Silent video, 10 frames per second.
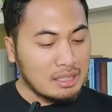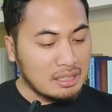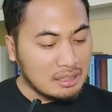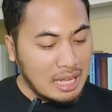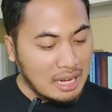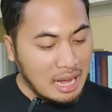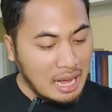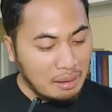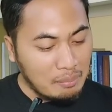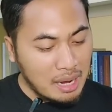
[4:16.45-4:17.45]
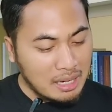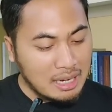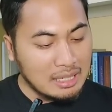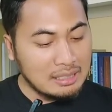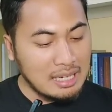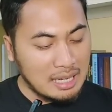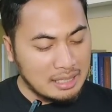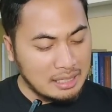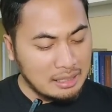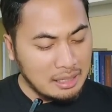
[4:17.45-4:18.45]
Tentang hal makan
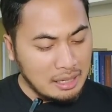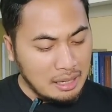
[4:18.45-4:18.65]
daging,